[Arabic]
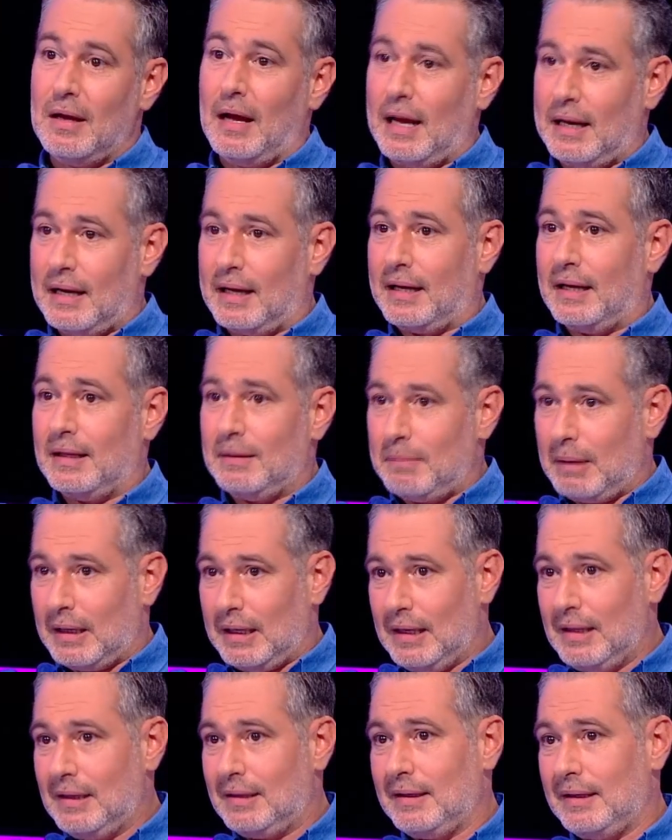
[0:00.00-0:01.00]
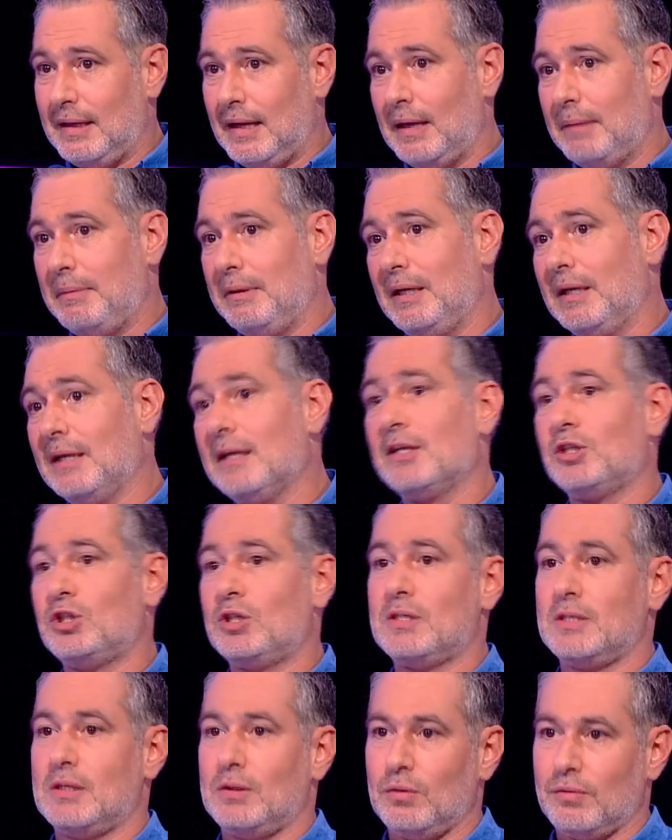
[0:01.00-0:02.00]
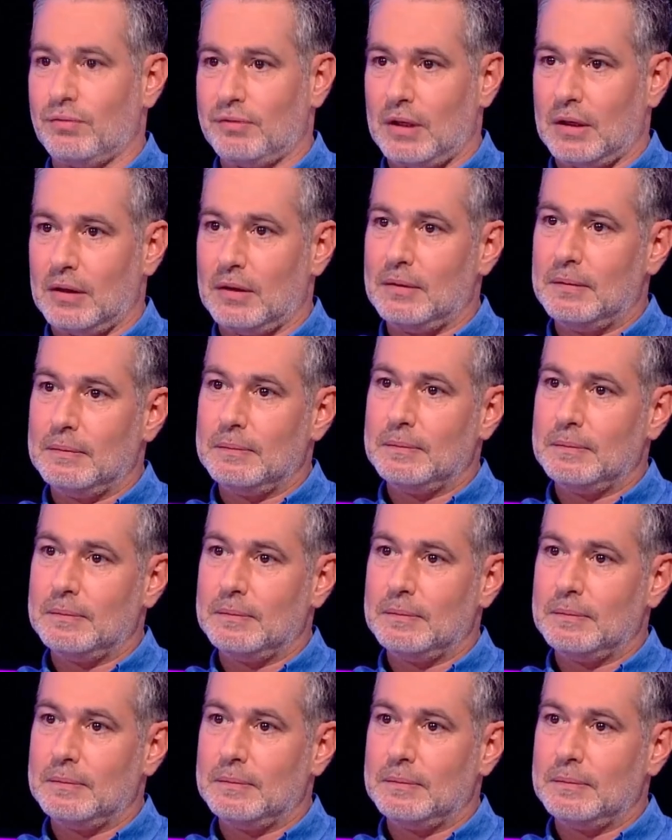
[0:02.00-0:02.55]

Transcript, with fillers: انا كانت مرحلتي انا باخر جزء عند يورجو